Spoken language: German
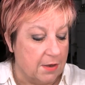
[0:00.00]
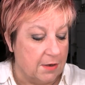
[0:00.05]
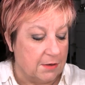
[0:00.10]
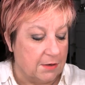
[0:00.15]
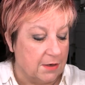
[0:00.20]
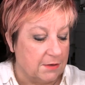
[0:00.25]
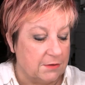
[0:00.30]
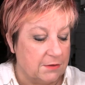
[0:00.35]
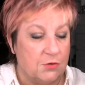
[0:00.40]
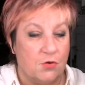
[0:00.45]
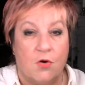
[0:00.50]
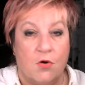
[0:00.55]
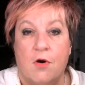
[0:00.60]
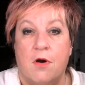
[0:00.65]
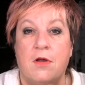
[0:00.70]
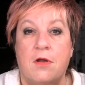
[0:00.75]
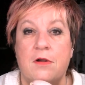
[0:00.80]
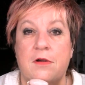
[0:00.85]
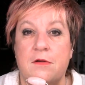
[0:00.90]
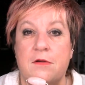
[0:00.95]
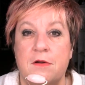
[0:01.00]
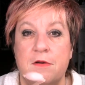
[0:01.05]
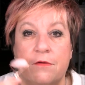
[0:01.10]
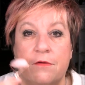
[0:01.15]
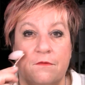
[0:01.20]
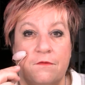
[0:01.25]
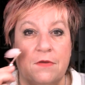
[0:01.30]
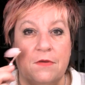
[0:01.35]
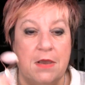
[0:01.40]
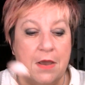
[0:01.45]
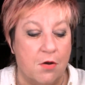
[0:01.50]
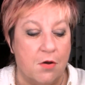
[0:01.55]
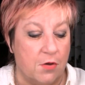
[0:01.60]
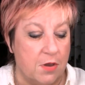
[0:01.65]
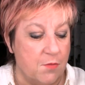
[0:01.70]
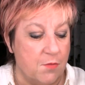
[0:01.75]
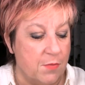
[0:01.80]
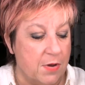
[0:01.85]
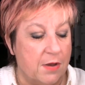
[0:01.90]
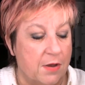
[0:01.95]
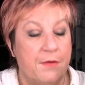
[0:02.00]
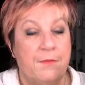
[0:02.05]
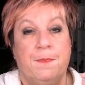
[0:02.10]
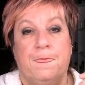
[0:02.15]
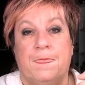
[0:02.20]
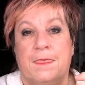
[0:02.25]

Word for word: das Rollen, wie auch immer,